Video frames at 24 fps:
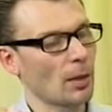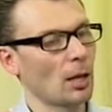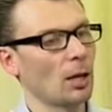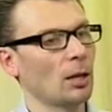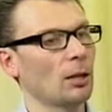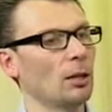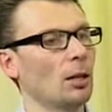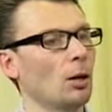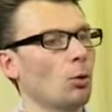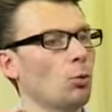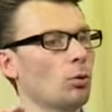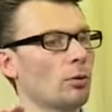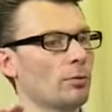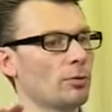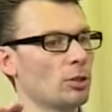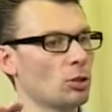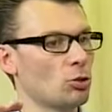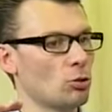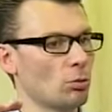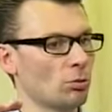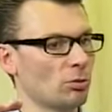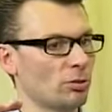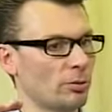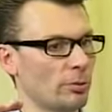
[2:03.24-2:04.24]
на уровне
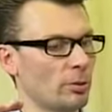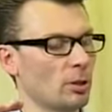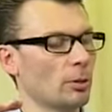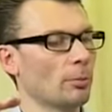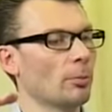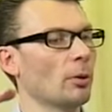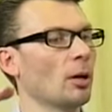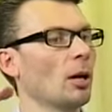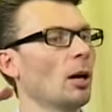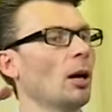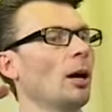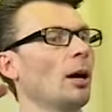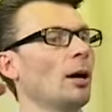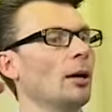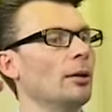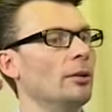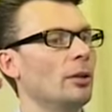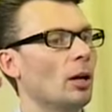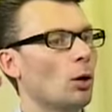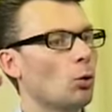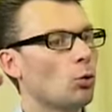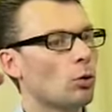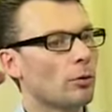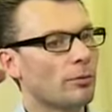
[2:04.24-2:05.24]
чувственном,
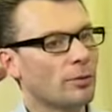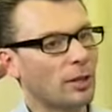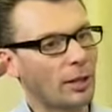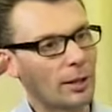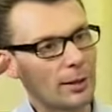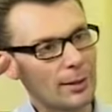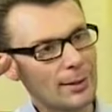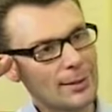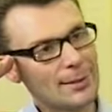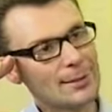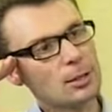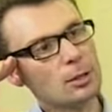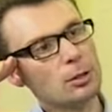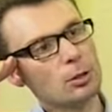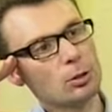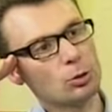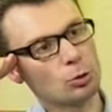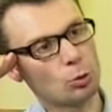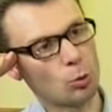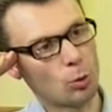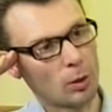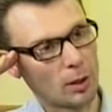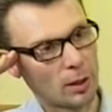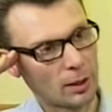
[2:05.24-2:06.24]
на уровне
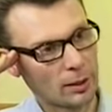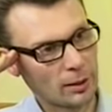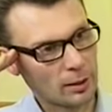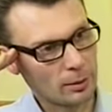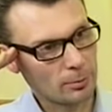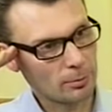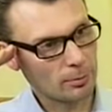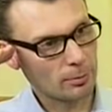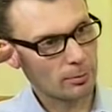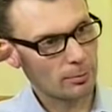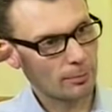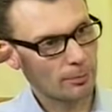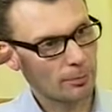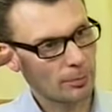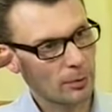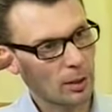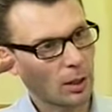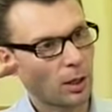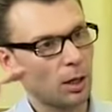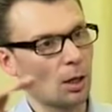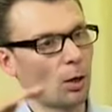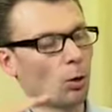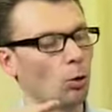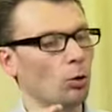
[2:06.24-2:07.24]
интеллектуальном,
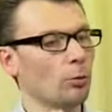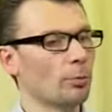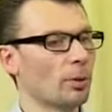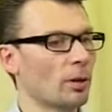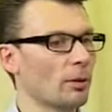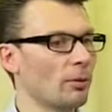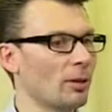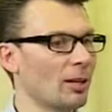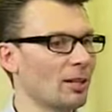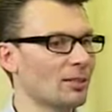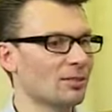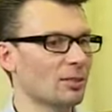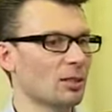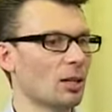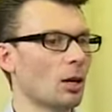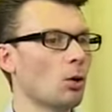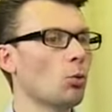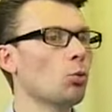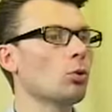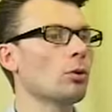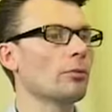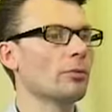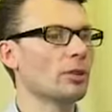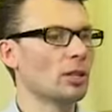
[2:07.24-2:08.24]
он проявляется на
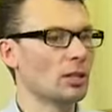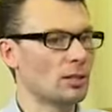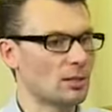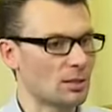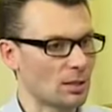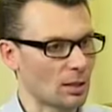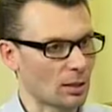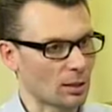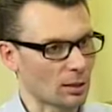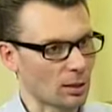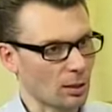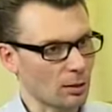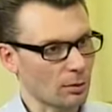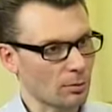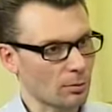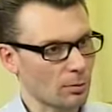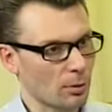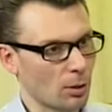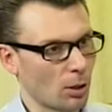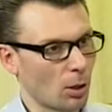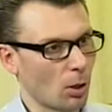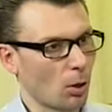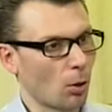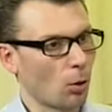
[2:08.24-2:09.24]
уровне тела,
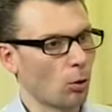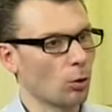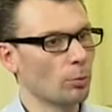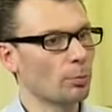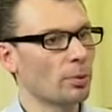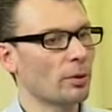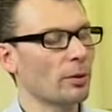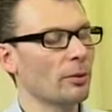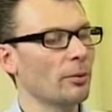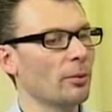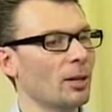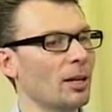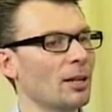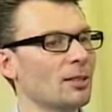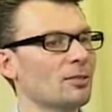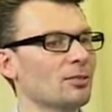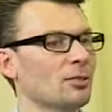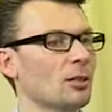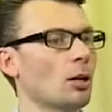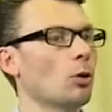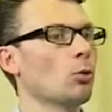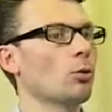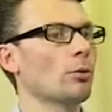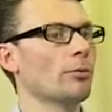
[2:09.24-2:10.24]
он
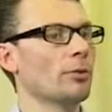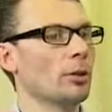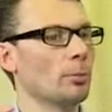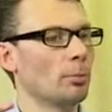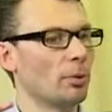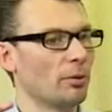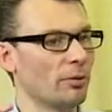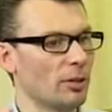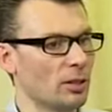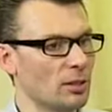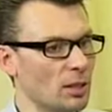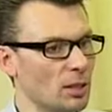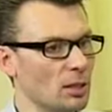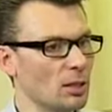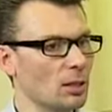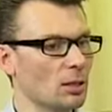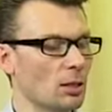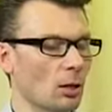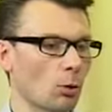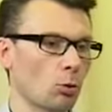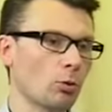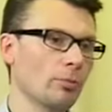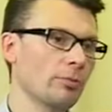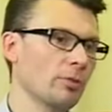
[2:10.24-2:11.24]
проявляется на уровне поведения,
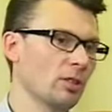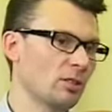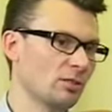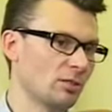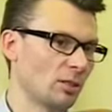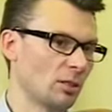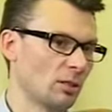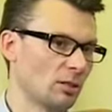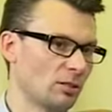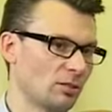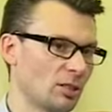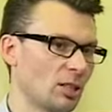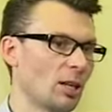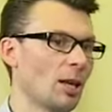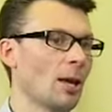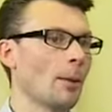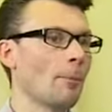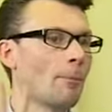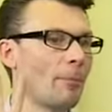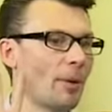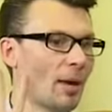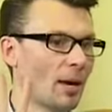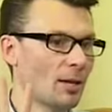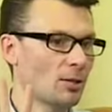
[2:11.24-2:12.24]
на уровне ценностей.
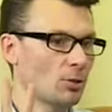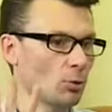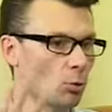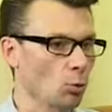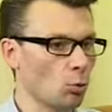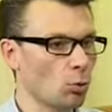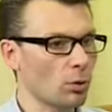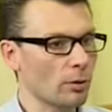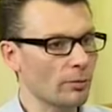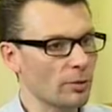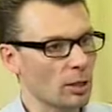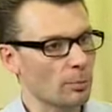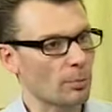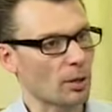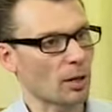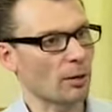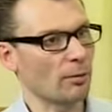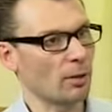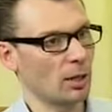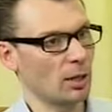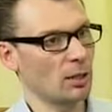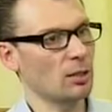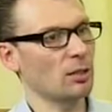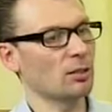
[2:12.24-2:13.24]
Пять уровней
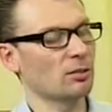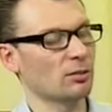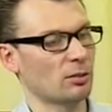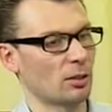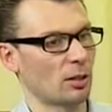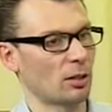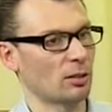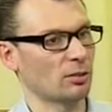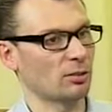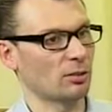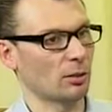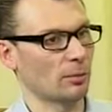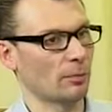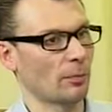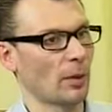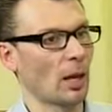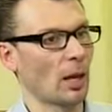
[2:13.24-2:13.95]
проявления стресса.